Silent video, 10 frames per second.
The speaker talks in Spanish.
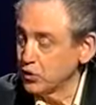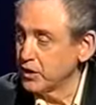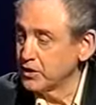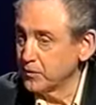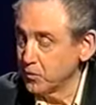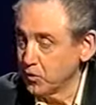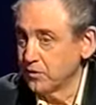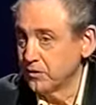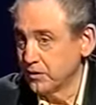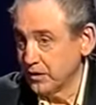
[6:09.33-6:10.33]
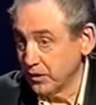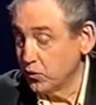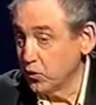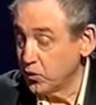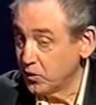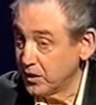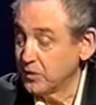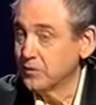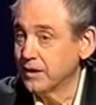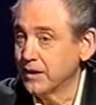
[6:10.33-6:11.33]
Chabrol, que no
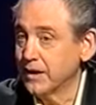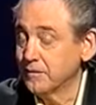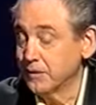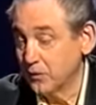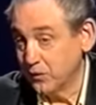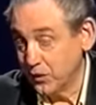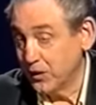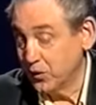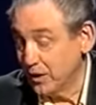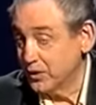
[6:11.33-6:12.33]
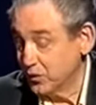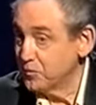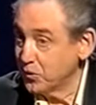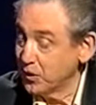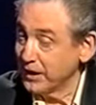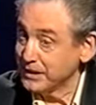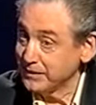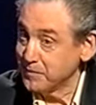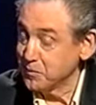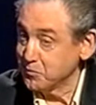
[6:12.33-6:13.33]
hizo, que hizo una historia pero no la que se
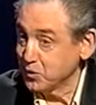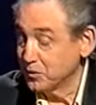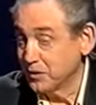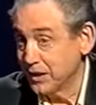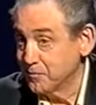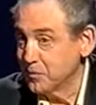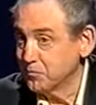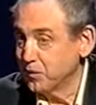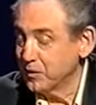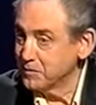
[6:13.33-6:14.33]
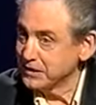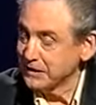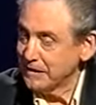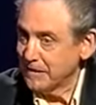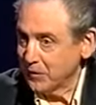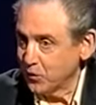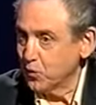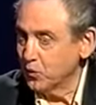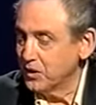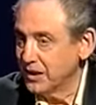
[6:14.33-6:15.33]
había propuesto, quizá por problemas
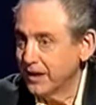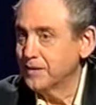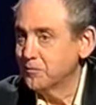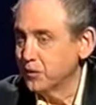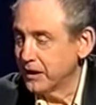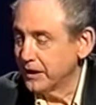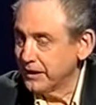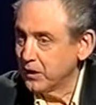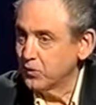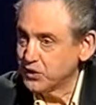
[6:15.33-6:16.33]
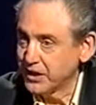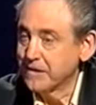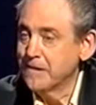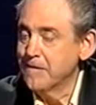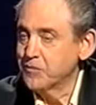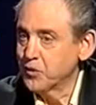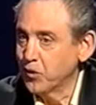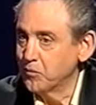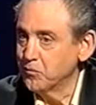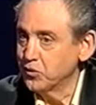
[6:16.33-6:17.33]
judiciales, porque él quería contar
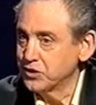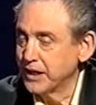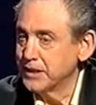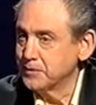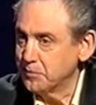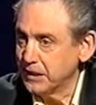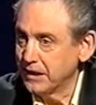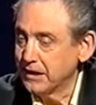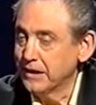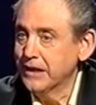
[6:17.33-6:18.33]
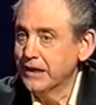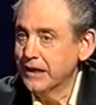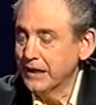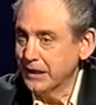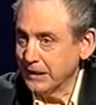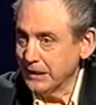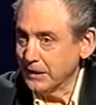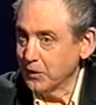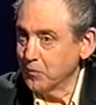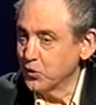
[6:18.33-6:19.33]
cómo San Spiegel
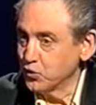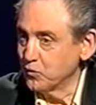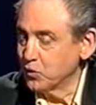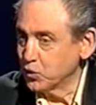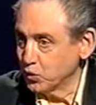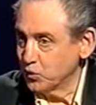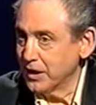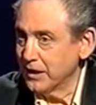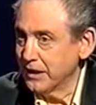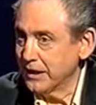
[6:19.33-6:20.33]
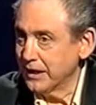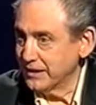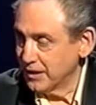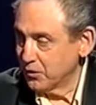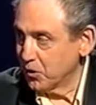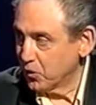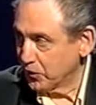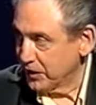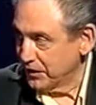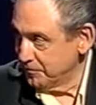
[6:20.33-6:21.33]
eh, comenzó su fortuna engañando a
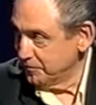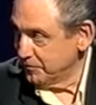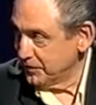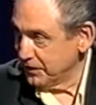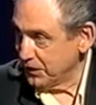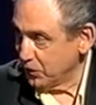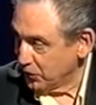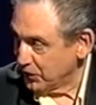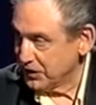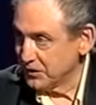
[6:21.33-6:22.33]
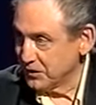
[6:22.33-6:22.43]
Corda en Londres,